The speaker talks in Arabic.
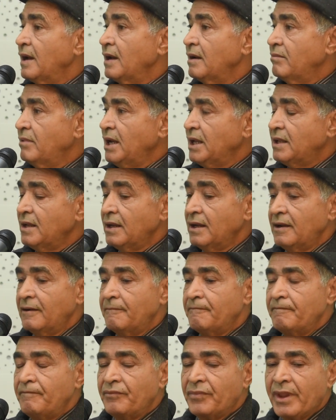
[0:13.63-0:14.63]
المادة
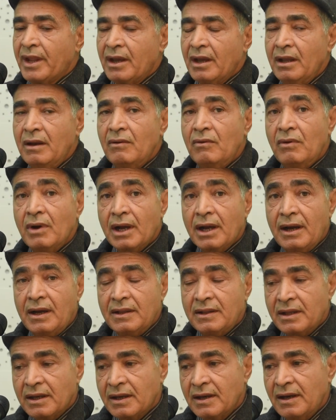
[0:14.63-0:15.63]
أنه وقع
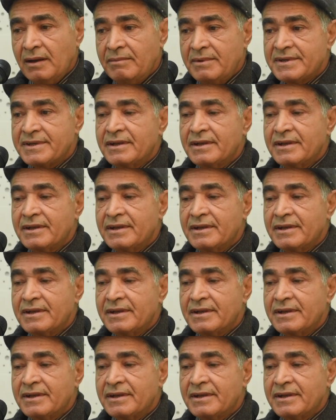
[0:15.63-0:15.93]
انتخابي